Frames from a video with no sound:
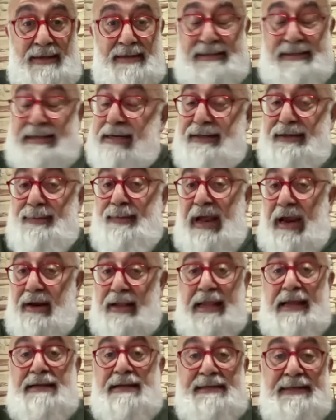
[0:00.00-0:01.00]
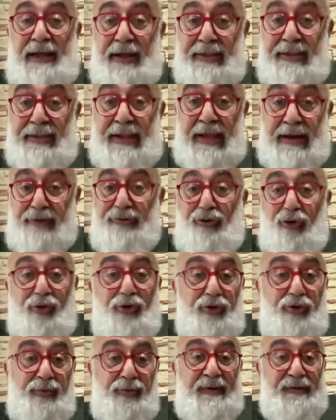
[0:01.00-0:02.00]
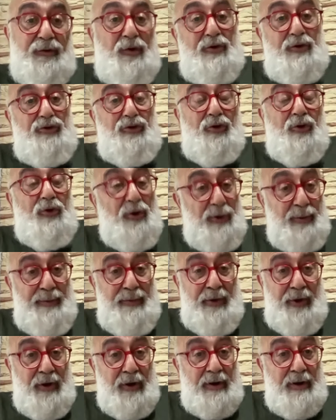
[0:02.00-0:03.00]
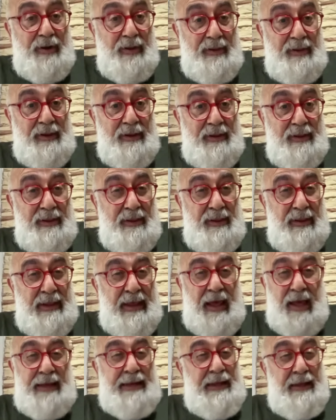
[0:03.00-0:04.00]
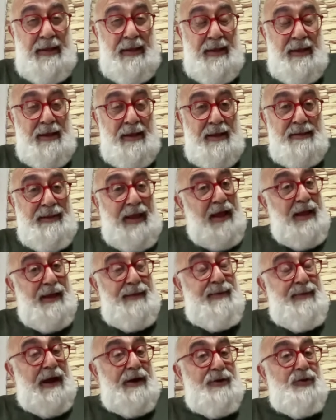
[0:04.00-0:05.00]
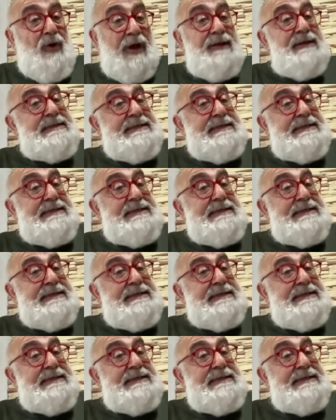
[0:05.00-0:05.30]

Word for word: Seçimlerde insanlara soyut bir soru sorulmuyor. Yani Tayyip Erdoğan'ı